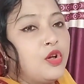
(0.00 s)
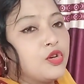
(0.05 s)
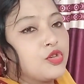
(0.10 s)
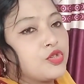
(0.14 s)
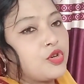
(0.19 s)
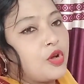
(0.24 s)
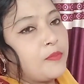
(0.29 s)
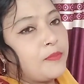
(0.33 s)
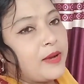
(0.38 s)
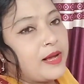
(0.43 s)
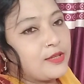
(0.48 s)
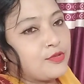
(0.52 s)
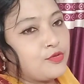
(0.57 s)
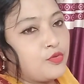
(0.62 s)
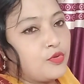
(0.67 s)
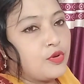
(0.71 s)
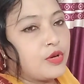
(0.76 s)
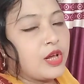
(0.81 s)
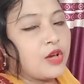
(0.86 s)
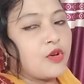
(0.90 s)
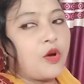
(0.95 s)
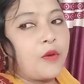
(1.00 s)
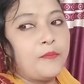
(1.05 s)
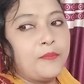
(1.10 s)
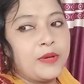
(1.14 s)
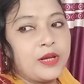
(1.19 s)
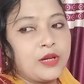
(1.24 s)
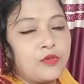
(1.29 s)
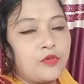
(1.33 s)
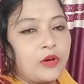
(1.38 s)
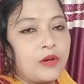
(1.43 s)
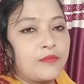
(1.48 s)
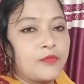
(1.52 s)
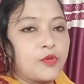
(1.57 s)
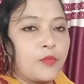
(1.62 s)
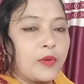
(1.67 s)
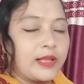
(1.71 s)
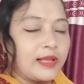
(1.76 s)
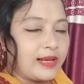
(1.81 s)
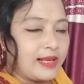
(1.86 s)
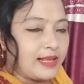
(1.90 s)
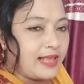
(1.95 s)
সব কাজগুলোকে কমপ্লিট করলাম
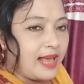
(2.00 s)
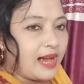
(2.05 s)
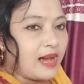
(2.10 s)
তোমাদেরকে